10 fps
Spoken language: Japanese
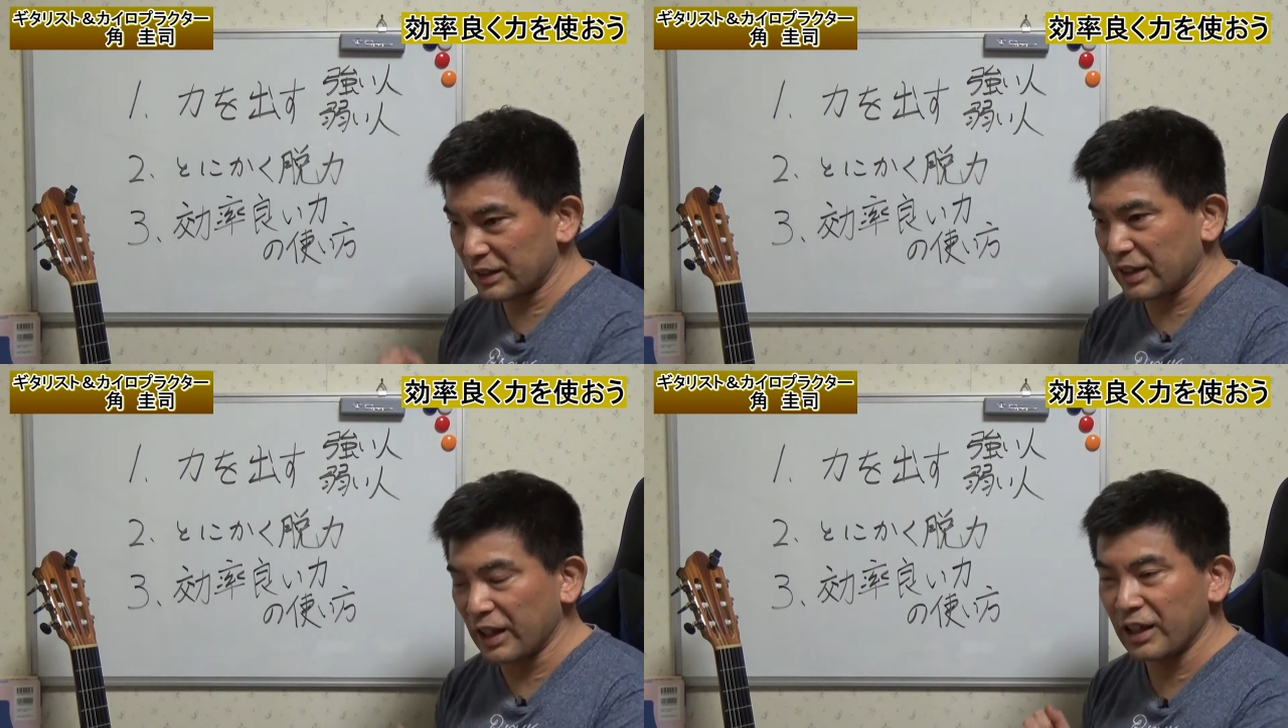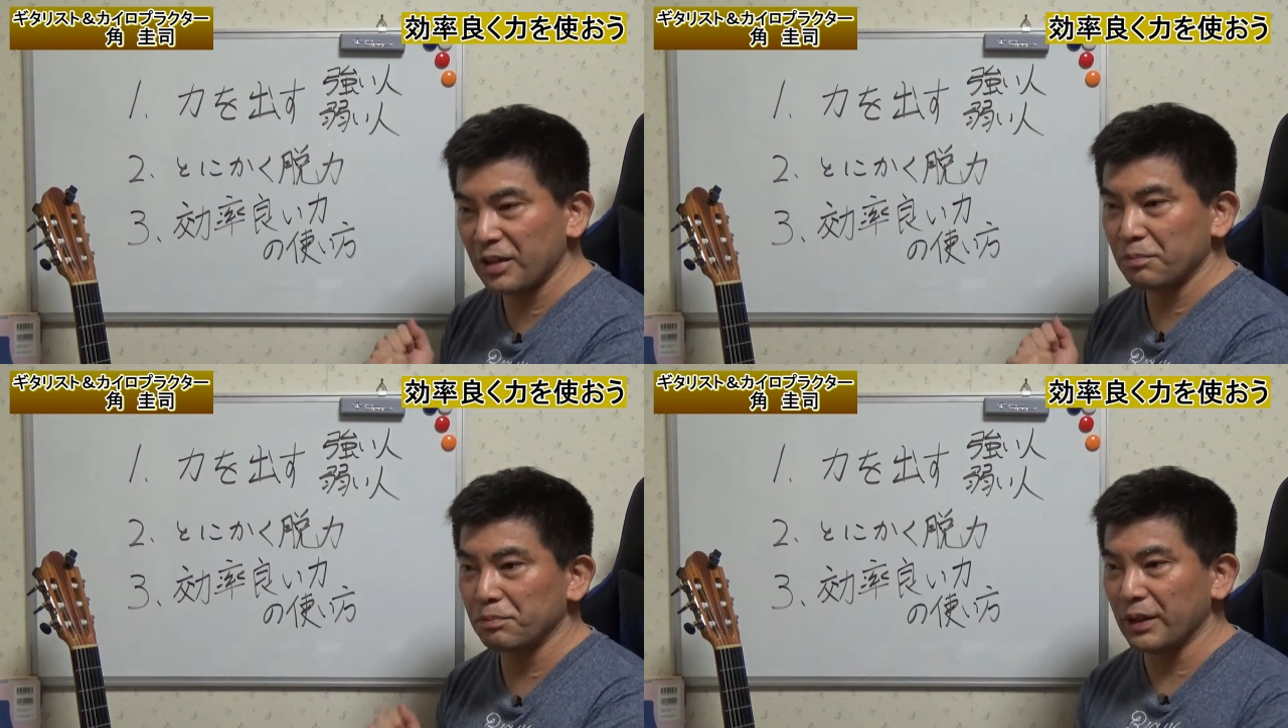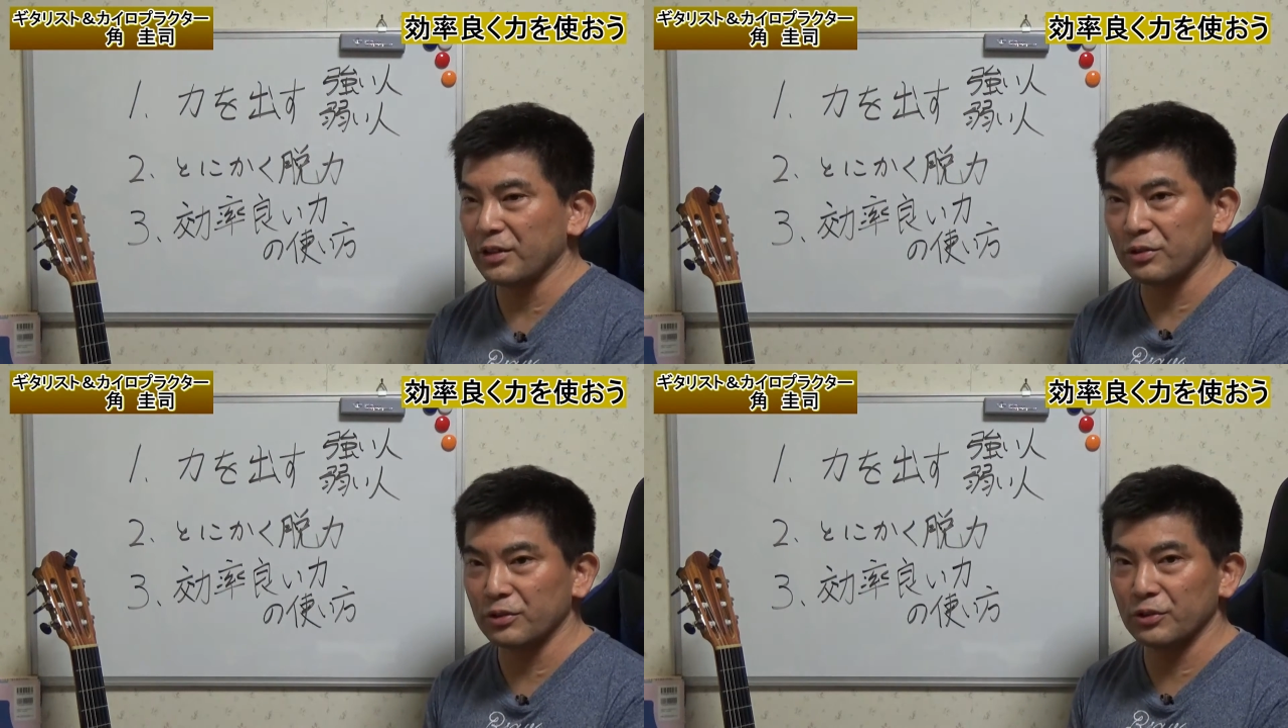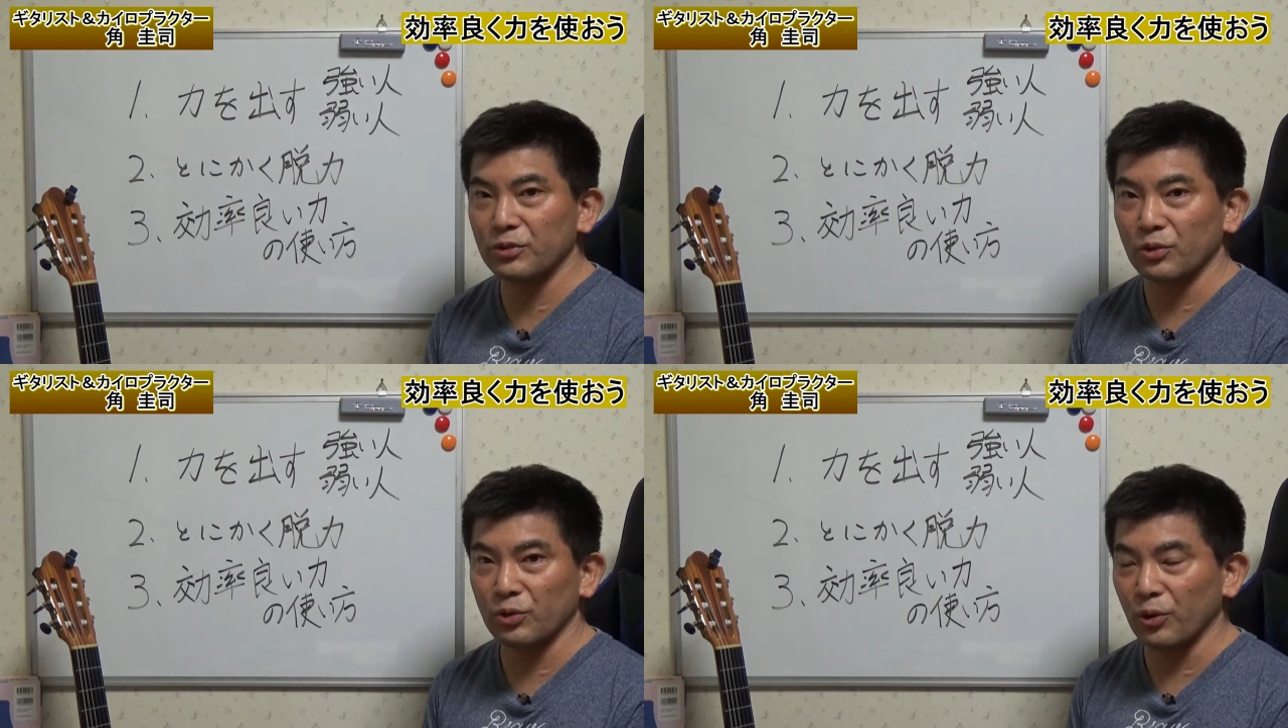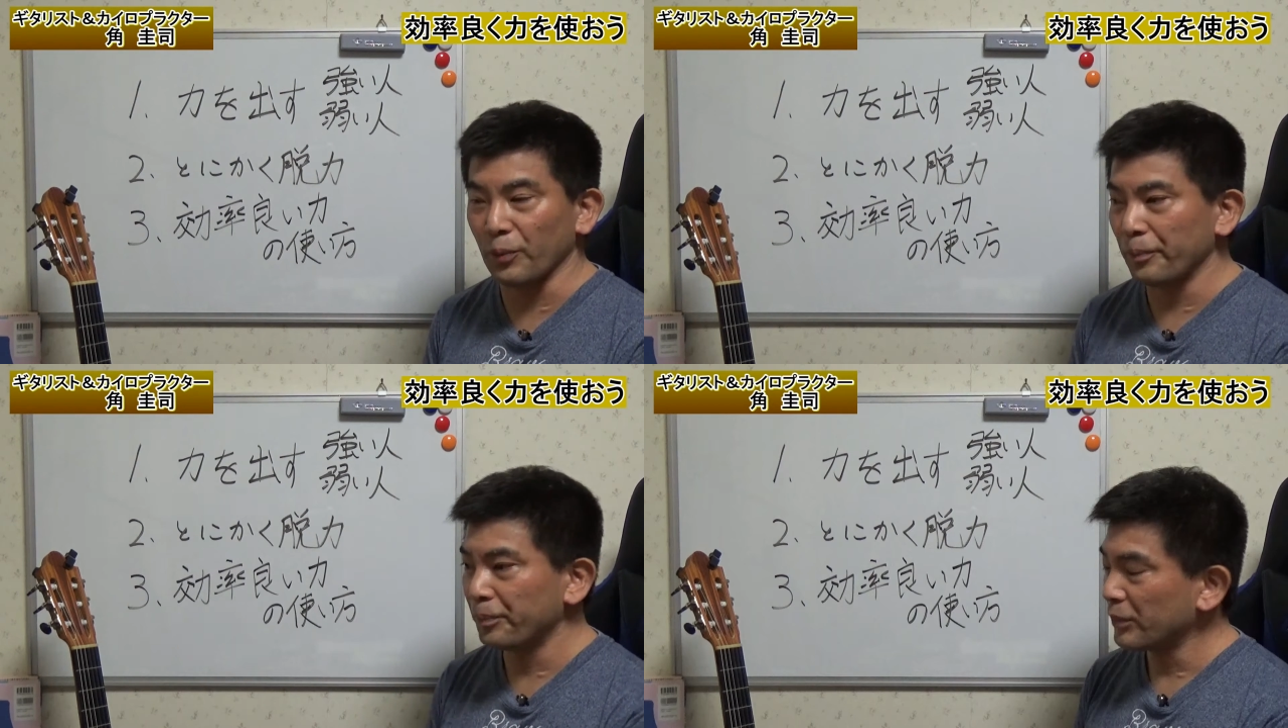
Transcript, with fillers: 力いっぱい振るのと、